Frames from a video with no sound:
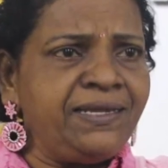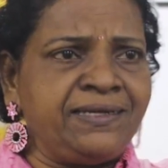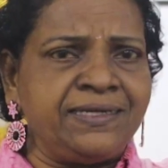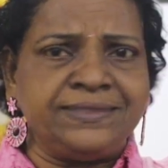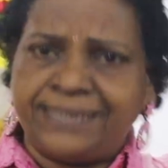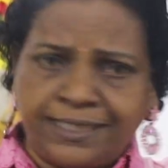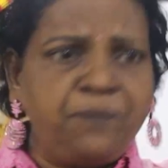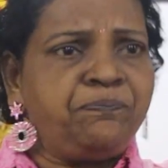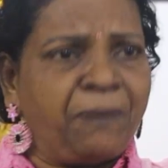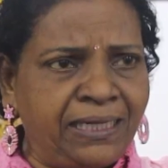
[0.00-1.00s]

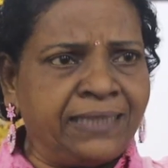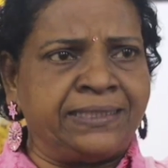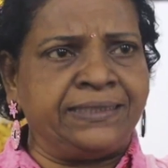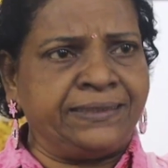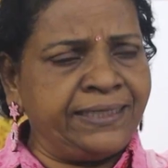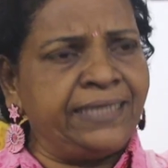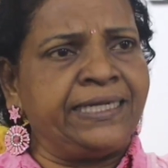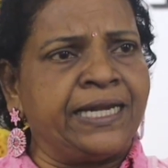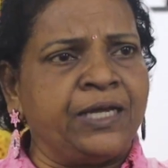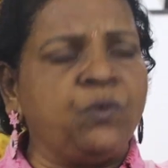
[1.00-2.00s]
பாரதிக்கு ஜதி பல்லக்கு